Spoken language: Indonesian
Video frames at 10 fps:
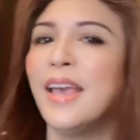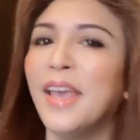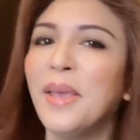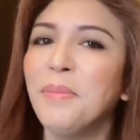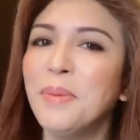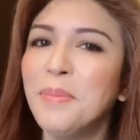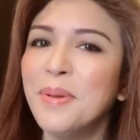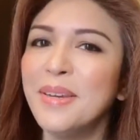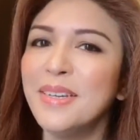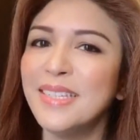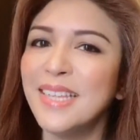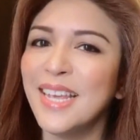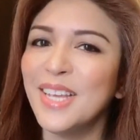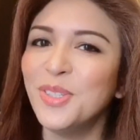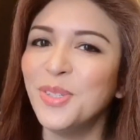Happy
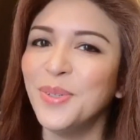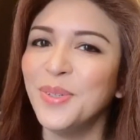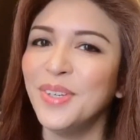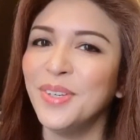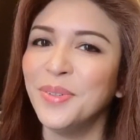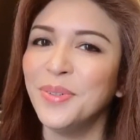birthday to you.